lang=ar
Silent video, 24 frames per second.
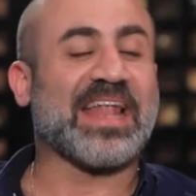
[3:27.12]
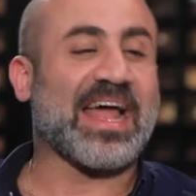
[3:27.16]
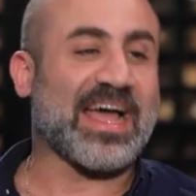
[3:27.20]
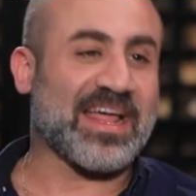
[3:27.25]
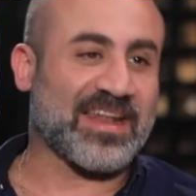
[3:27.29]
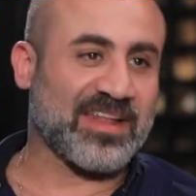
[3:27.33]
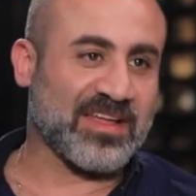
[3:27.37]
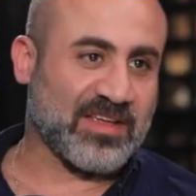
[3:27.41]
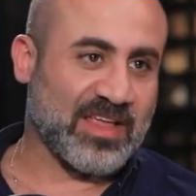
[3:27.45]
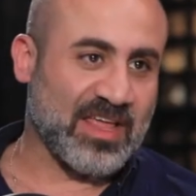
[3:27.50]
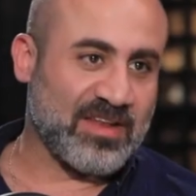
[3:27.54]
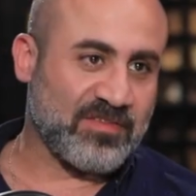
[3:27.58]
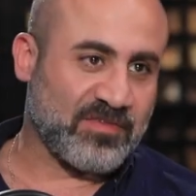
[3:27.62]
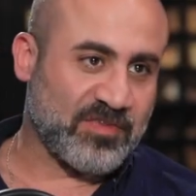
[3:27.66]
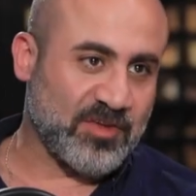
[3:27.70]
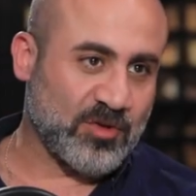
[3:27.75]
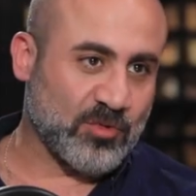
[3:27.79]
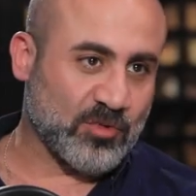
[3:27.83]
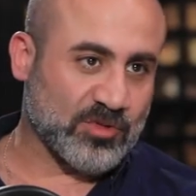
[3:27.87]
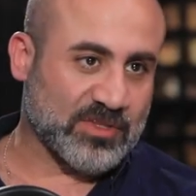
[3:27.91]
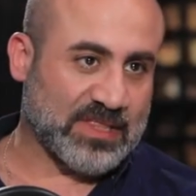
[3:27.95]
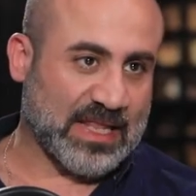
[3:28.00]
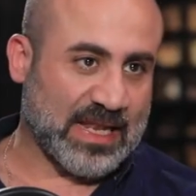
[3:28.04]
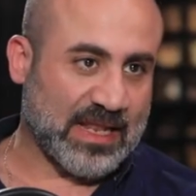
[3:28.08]
لا انا كان في آه.
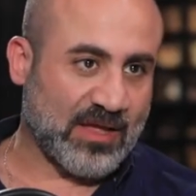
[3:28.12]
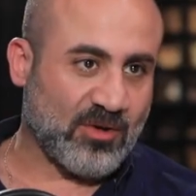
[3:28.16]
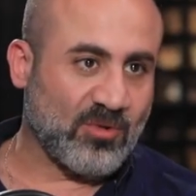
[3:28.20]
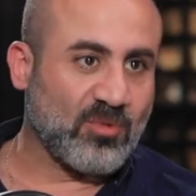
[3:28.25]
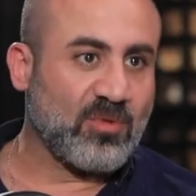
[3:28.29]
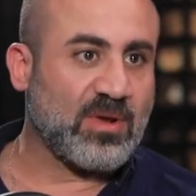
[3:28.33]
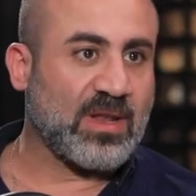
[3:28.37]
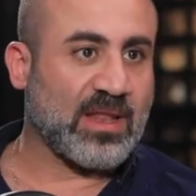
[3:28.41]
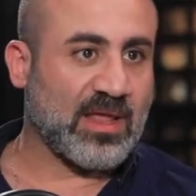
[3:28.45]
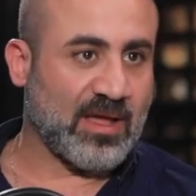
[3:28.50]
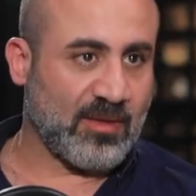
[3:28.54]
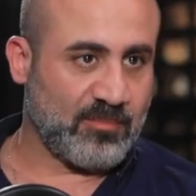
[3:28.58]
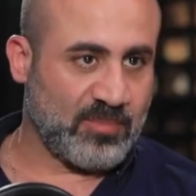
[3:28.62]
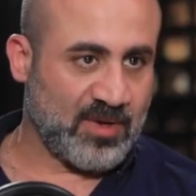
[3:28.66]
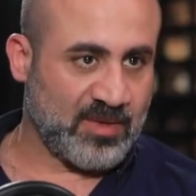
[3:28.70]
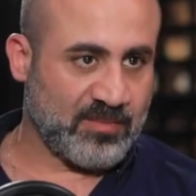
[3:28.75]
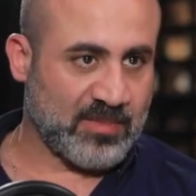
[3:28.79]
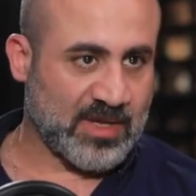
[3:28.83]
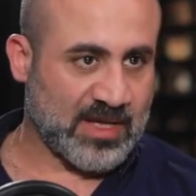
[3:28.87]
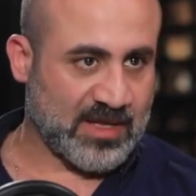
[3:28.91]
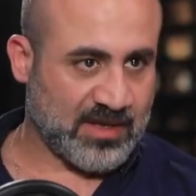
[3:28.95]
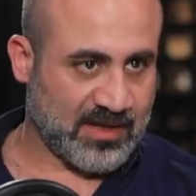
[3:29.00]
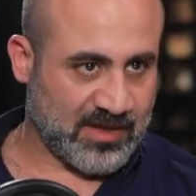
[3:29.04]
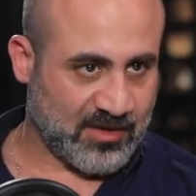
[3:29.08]
نقطه الاول قبل
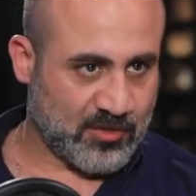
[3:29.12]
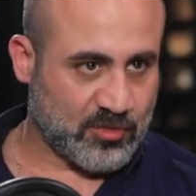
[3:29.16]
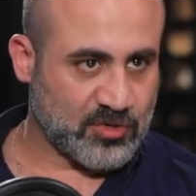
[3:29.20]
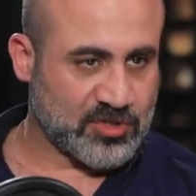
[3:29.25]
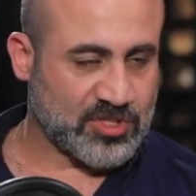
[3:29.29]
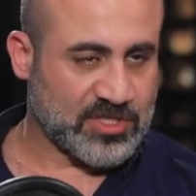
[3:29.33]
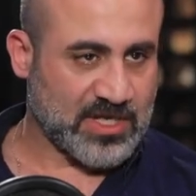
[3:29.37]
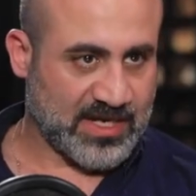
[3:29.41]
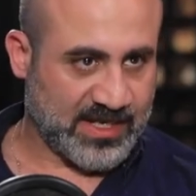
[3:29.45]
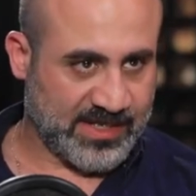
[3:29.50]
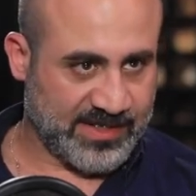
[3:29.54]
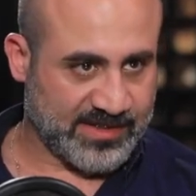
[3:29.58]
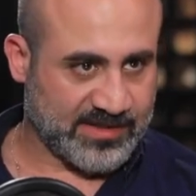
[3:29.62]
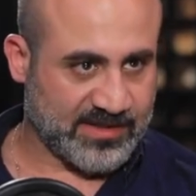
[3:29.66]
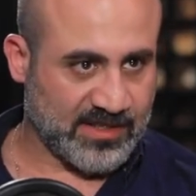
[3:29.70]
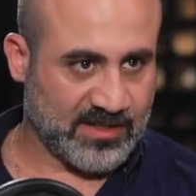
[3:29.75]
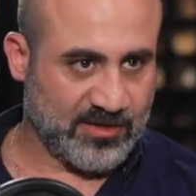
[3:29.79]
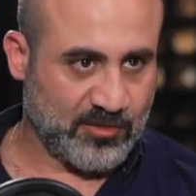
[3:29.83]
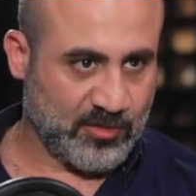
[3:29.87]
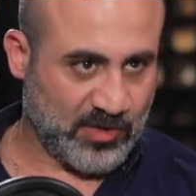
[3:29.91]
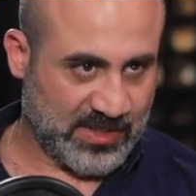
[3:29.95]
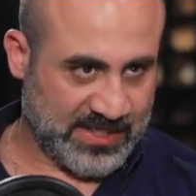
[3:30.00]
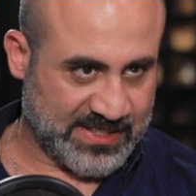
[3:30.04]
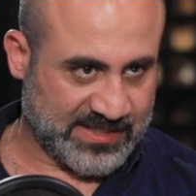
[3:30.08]
ما اخش على الحته
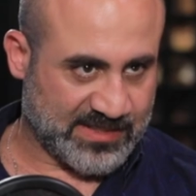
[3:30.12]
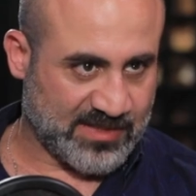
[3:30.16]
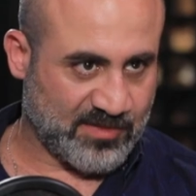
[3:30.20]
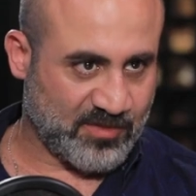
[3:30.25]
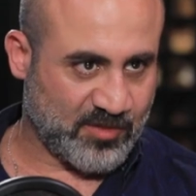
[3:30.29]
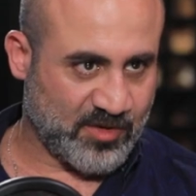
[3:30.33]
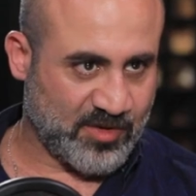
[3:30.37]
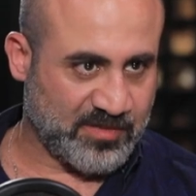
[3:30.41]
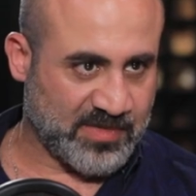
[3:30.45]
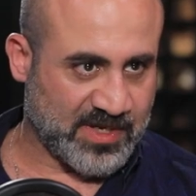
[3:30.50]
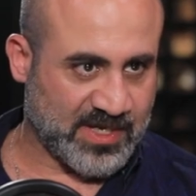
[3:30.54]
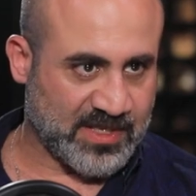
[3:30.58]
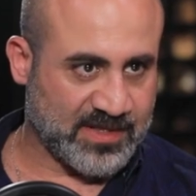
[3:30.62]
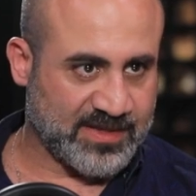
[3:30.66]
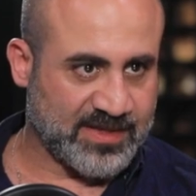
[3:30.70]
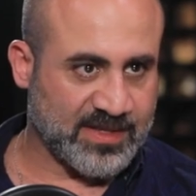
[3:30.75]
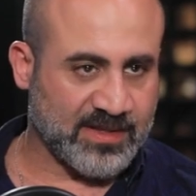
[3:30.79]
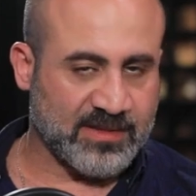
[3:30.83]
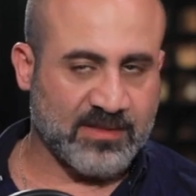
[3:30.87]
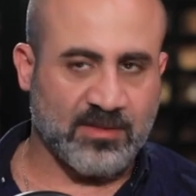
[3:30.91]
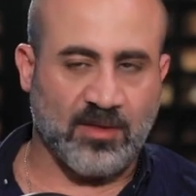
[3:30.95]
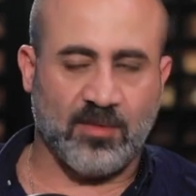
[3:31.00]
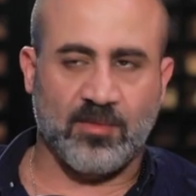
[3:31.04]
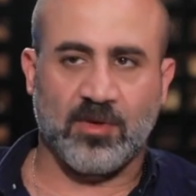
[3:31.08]
دي وحته مهمه
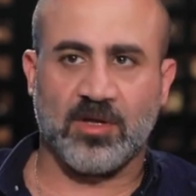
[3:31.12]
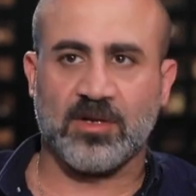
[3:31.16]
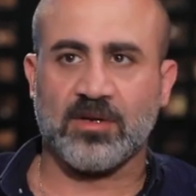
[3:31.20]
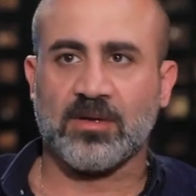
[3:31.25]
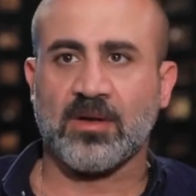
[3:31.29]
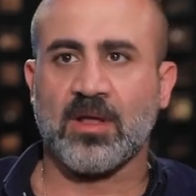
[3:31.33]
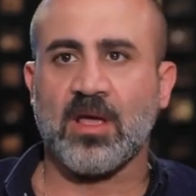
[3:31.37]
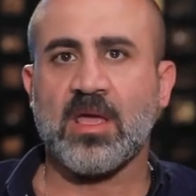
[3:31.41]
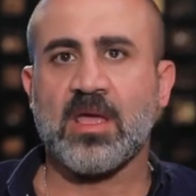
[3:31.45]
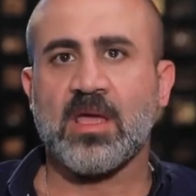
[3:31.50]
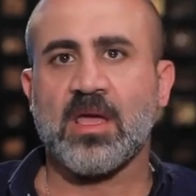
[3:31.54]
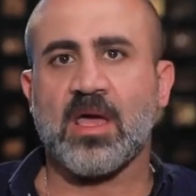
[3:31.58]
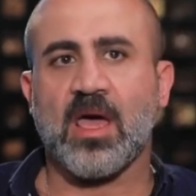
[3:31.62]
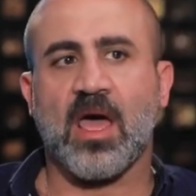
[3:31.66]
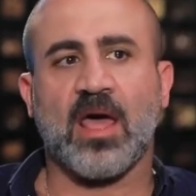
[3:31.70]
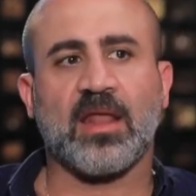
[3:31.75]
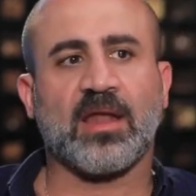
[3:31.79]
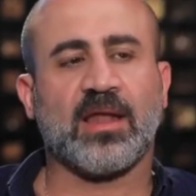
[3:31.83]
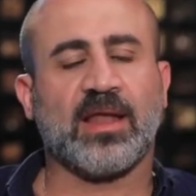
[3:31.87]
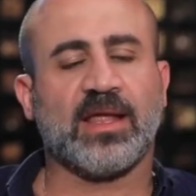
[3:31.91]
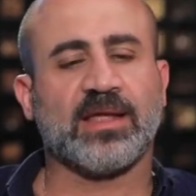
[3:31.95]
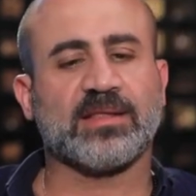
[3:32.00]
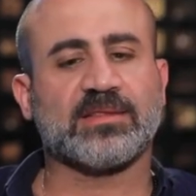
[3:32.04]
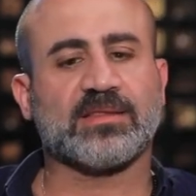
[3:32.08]
جدا طبعا
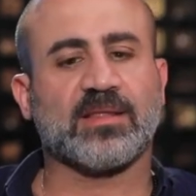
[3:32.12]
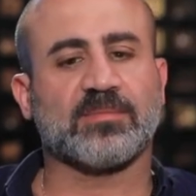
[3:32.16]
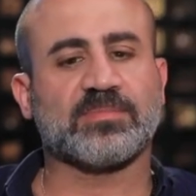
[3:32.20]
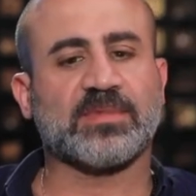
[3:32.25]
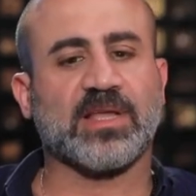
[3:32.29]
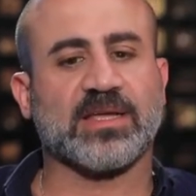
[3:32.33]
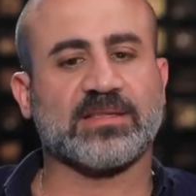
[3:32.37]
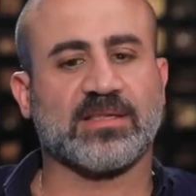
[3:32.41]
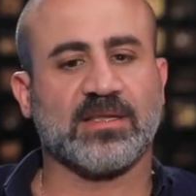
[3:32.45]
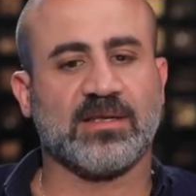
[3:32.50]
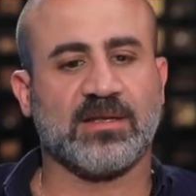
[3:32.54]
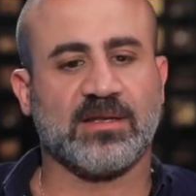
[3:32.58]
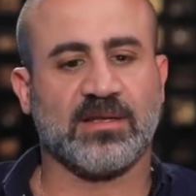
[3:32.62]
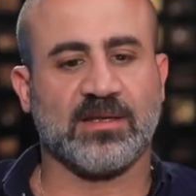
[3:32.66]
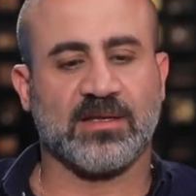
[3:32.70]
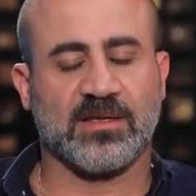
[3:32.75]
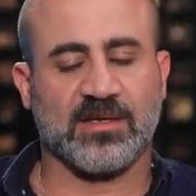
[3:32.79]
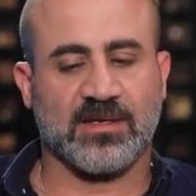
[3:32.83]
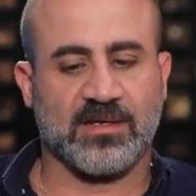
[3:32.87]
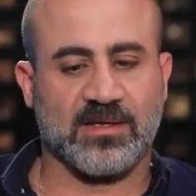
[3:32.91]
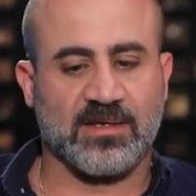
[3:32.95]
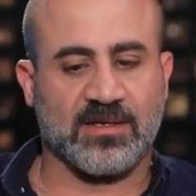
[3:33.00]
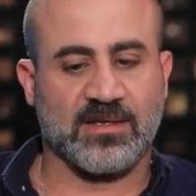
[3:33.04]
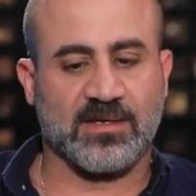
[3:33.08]
على الحته بتاعت آه،
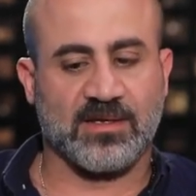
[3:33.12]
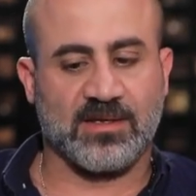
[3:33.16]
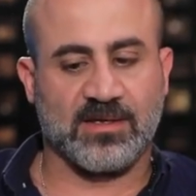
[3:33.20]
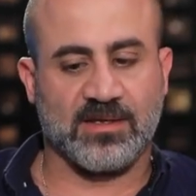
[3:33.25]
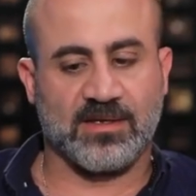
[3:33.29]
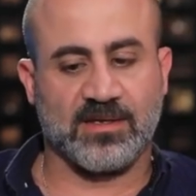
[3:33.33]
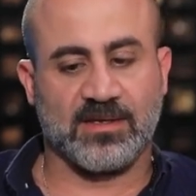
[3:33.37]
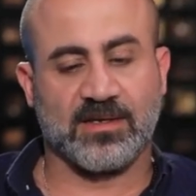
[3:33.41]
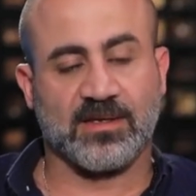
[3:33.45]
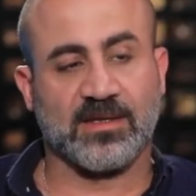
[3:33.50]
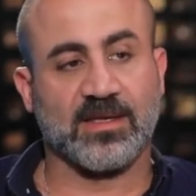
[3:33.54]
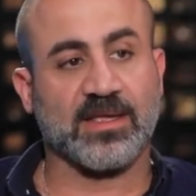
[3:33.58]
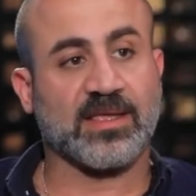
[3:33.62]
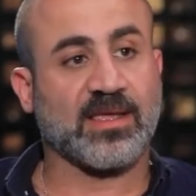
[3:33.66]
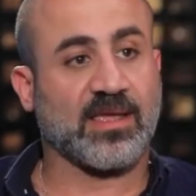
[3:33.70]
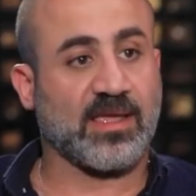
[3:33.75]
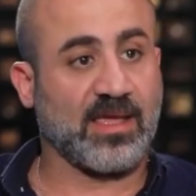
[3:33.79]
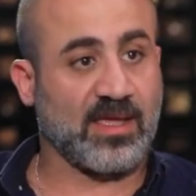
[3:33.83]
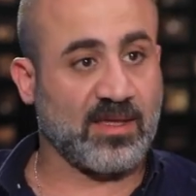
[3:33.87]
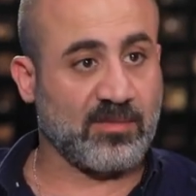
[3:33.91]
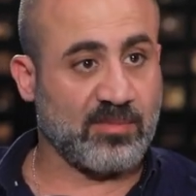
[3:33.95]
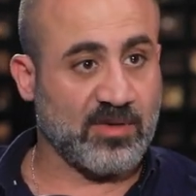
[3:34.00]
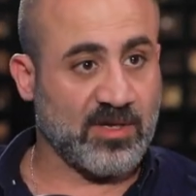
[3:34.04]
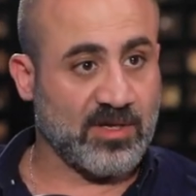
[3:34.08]

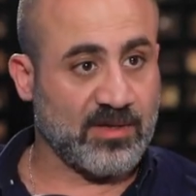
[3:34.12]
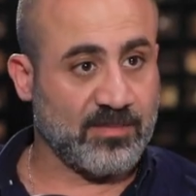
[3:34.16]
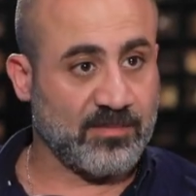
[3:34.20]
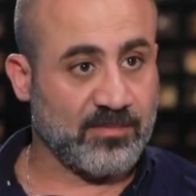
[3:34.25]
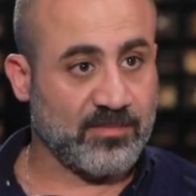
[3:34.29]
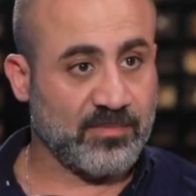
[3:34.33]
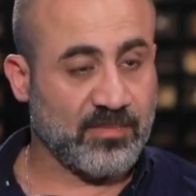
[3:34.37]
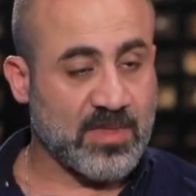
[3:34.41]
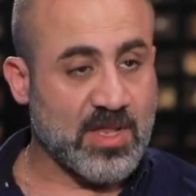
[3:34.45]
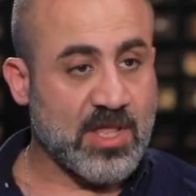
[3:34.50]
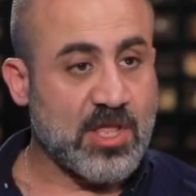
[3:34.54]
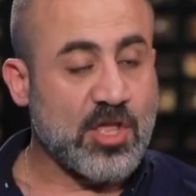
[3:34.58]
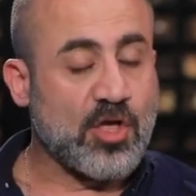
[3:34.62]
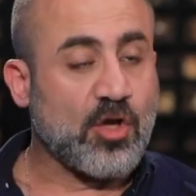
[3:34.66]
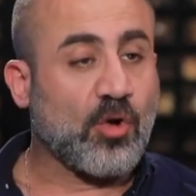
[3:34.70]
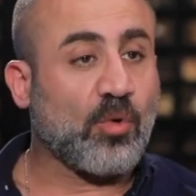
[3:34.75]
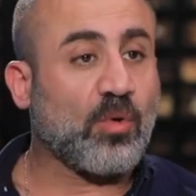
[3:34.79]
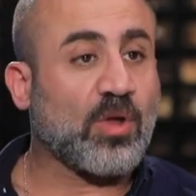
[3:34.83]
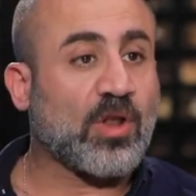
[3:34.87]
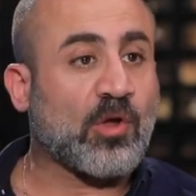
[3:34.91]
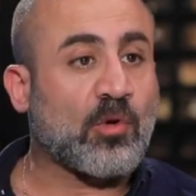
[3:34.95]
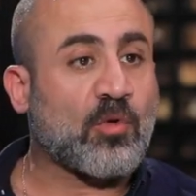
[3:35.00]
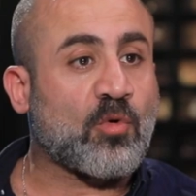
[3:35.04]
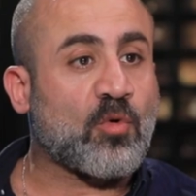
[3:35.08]
الكآبه
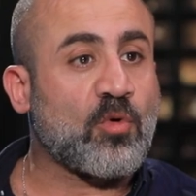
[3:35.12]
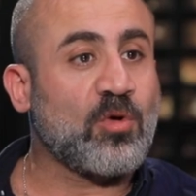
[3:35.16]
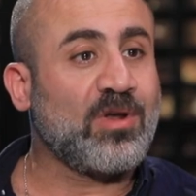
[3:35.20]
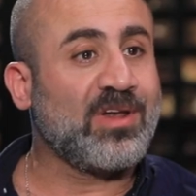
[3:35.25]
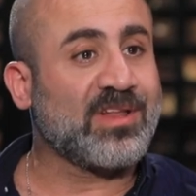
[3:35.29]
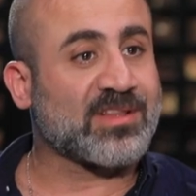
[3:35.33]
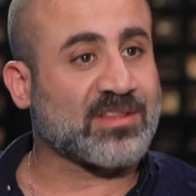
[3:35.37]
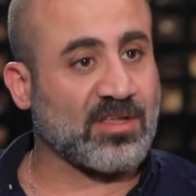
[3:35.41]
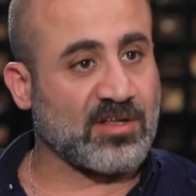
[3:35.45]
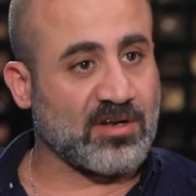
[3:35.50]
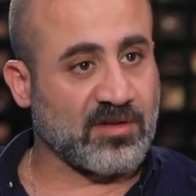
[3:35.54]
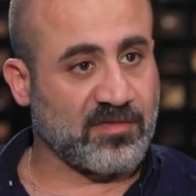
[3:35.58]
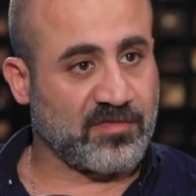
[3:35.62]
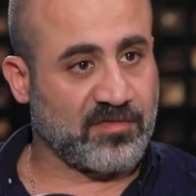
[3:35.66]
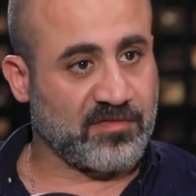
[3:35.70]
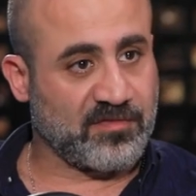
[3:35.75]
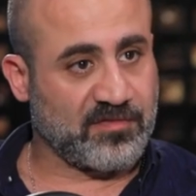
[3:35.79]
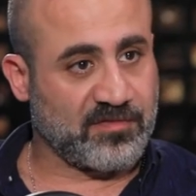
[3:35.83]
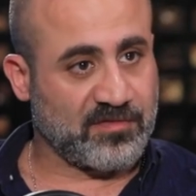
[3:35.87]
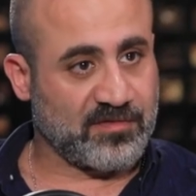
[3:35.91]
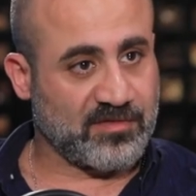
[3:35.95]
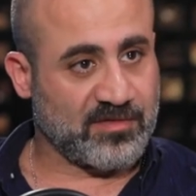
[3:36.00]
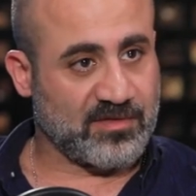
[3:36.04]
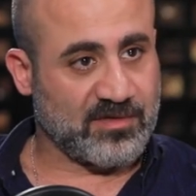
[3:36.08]
ولو كل طرف